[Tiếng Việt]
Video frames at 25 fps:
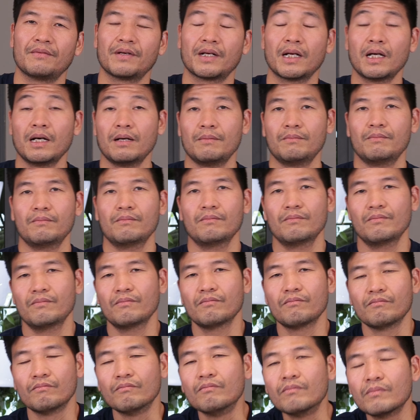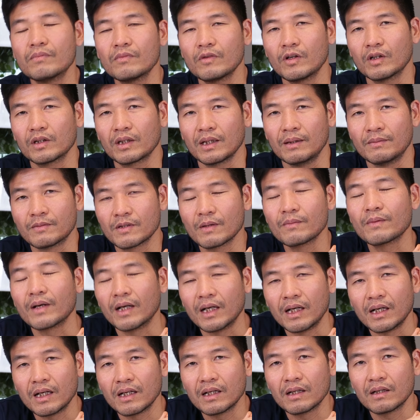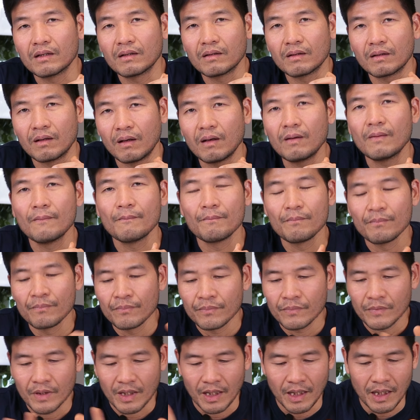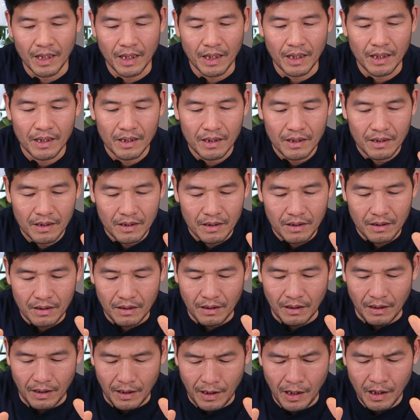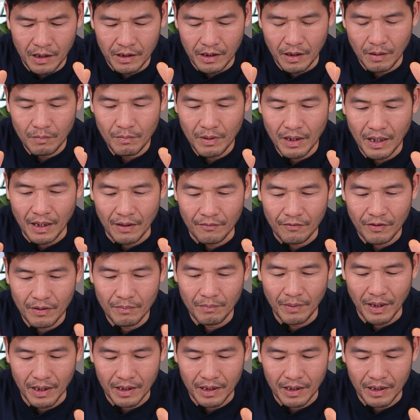cả Việt Nam, ừ, họ tìm sâm rừng. Đó. Thì nếu mà để phân